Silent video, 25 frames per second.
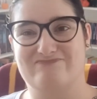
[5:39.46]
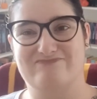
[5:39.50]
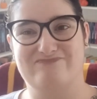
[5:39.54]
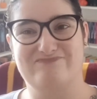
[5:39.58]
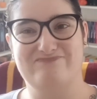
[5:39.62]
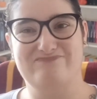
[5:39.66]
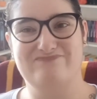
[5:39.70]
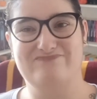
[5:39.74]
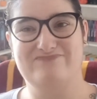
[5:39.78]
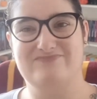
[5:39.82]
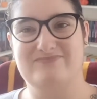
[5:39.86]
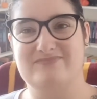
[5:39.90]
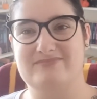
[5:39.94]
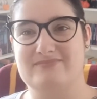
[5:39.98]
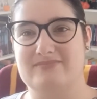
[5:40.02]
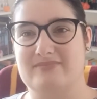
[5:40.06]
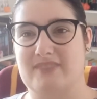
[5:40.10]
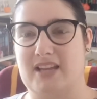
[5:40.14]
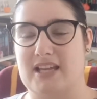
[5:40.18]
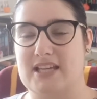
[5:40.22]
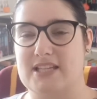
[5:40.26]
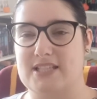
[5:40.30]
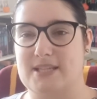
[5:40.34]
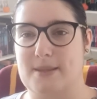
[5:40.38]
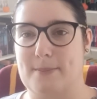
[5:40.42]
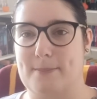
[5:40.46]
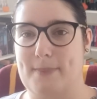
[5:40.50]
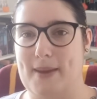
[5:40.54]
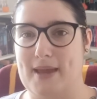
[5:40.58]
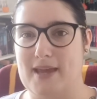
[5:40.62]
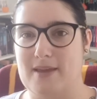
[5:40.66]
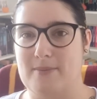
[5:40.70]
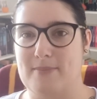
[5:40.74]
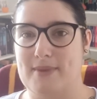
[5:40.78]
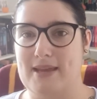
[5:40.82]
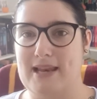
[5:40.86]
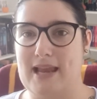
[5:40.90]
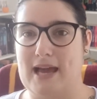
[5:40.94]
hmm, j'ai pas
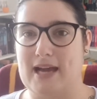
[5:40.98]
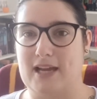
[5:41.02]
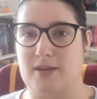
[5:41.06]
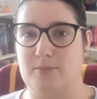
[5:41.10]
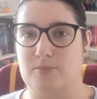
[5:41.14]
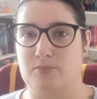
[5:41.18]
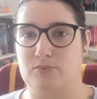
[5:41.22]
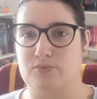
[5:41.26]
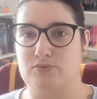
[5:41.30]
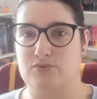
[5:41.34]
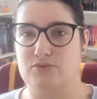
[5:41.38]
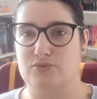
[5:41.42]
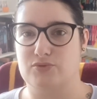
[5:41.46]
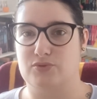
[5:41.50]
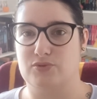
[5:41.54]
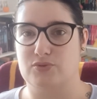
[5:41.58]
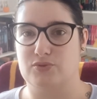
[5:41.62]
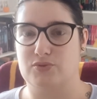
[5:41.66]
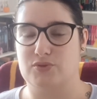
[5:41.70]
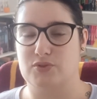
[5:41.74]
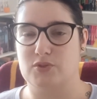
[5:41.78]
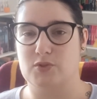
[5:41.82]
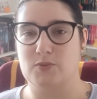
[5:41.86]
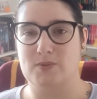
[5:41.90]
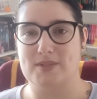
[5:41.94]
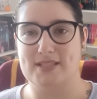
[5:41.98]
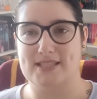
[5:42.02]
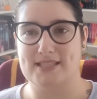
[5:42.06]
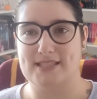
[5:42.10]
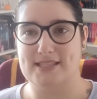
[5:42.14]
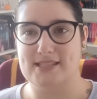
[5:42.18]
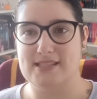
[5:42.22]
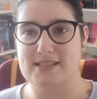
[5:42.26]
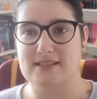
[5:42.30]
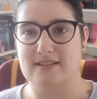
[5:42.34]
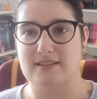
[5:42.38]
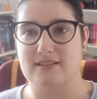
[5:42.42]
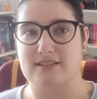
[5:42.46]
aimé la réponse de
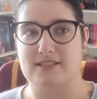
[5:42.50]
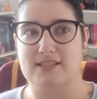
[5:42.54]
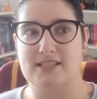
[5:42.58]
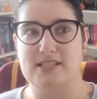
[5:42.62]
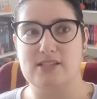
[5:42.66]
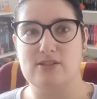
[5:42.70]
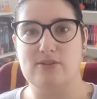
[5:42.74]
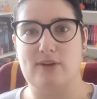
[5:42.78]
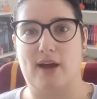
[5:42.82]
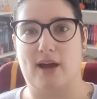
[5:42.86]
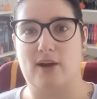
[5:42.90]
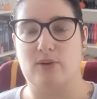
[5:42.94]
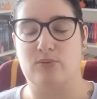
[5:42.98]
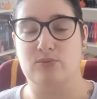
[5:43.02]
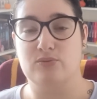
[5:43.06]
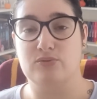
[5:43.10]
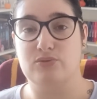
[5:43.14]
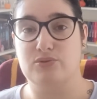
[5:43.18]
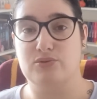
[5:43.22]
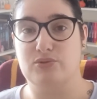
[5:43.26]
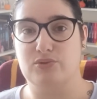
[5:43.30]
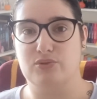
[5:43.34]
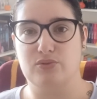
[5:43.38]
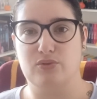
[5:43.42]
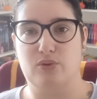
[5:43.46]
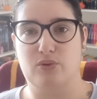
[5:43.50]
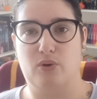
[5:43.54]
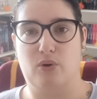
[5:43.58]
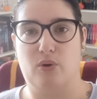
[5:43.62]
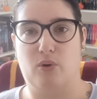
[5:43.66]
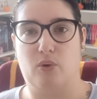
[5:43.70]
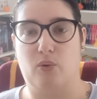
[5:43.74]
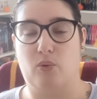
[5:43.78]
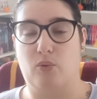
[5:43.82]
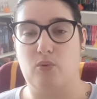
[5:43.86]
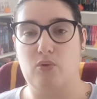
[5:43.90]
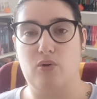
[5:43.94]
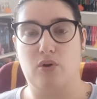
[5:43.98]
celui-ci qui lui raconte que
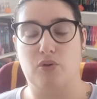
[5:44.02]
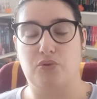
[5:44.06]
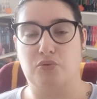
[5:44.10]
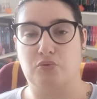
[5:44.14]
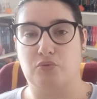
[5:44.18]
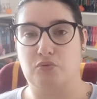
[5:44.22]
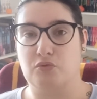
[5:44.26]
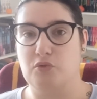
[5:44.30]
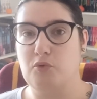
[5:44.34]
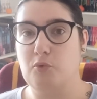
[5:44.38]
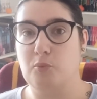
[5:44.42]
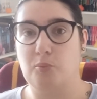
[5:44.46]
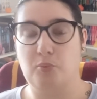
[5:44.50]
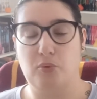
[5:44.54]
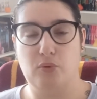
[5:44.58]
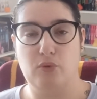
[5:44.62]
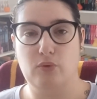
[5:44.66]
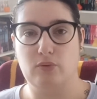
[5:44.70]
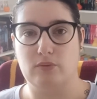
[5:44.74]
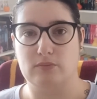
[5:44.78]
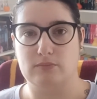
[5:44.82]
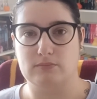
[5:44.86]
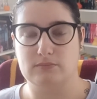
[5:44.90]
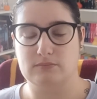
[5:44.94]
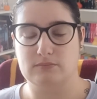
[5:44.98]
en gros quand on veut on peut.